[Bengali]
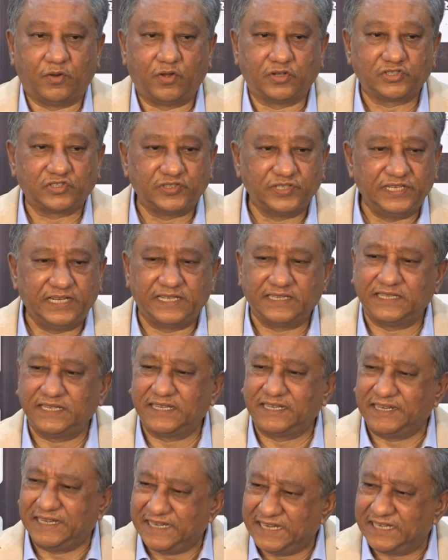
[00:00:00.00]
অস্ট্রেলিয়াতে
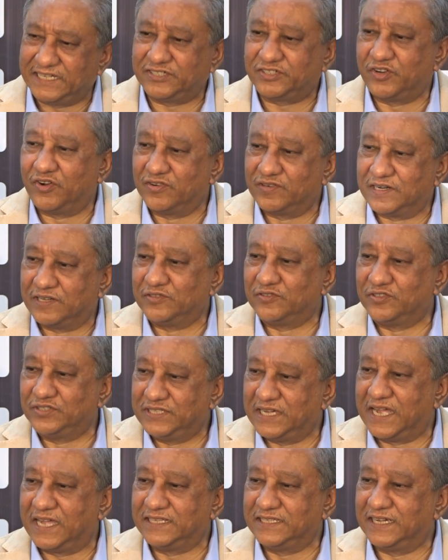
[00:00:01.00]
ক্রিকেট সংক্রান্ত
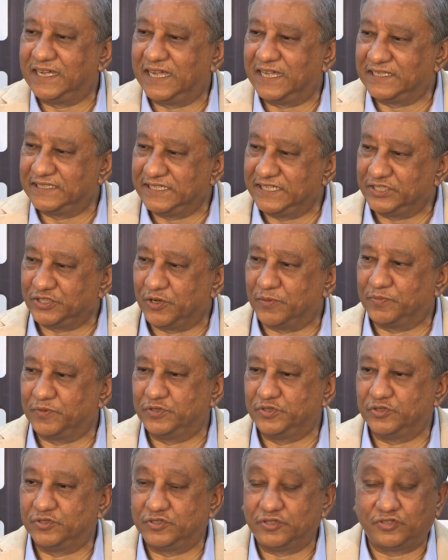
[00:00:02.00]
যা যা আছে সব
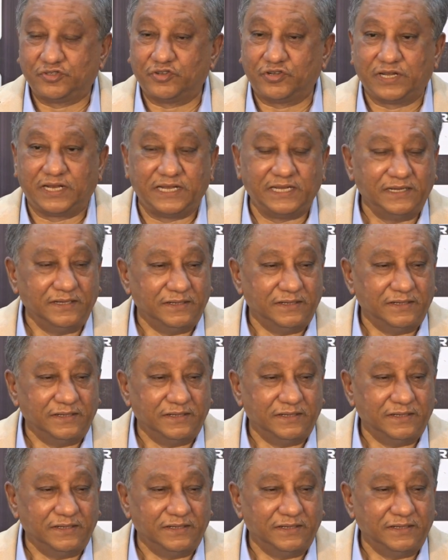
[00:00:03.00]
কিছু তো এখানে